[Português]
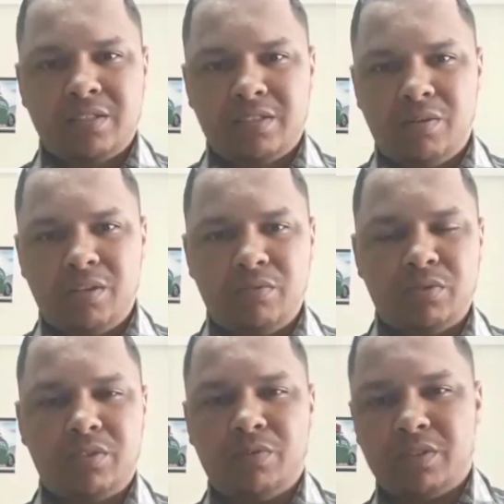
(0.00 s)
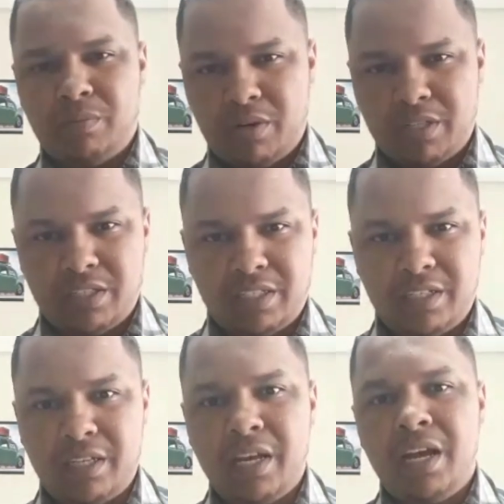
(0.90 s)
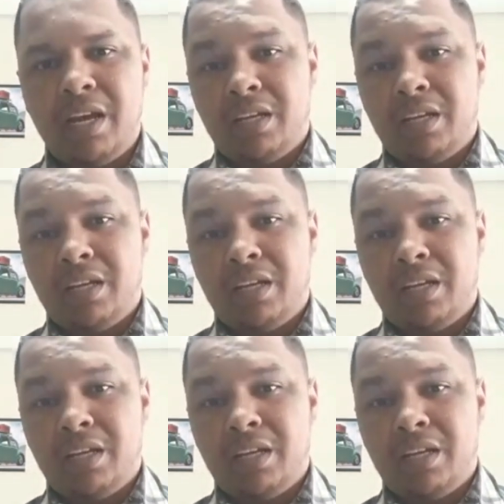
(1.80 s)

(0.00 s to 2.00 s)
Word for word: são livros que você pode adquirir